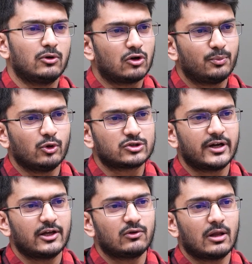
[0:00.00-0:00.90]
ముగ్గురు
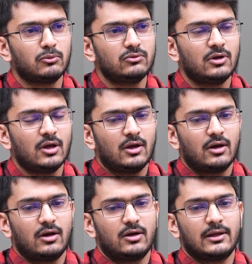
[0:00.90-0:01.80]
పోస్టెడ్ అయి ఉన్నాము
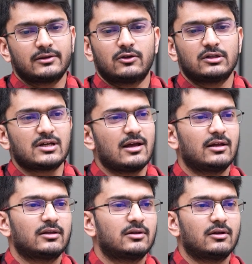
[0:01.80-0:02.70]
దాని తర్వాత చాలా
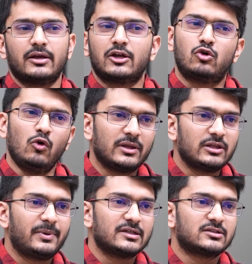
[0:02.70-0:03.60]
ఎక్కువ
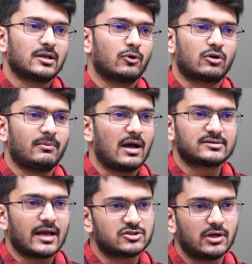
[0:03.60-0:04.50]
మంది పేషెంట్స్ అప్పుడు ఒక
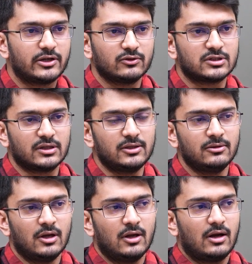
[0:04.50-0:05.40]
మాస్ క్యాజువాలిటీ వచ్చింది
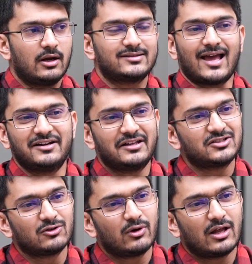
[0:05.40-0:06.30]
అండ్
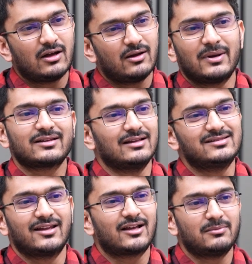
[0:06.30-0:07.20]
శానిటేషన్ కూడా మనకు
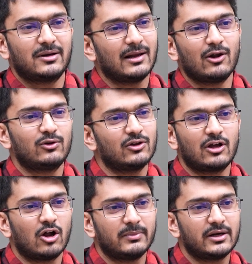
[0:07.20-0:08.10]
తెలిసిందే కదా మేడం ఎలా ఉంటుంది
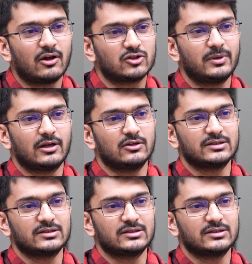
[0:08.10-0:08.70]
గవర్నమెంట్ హాస్పిటల్లో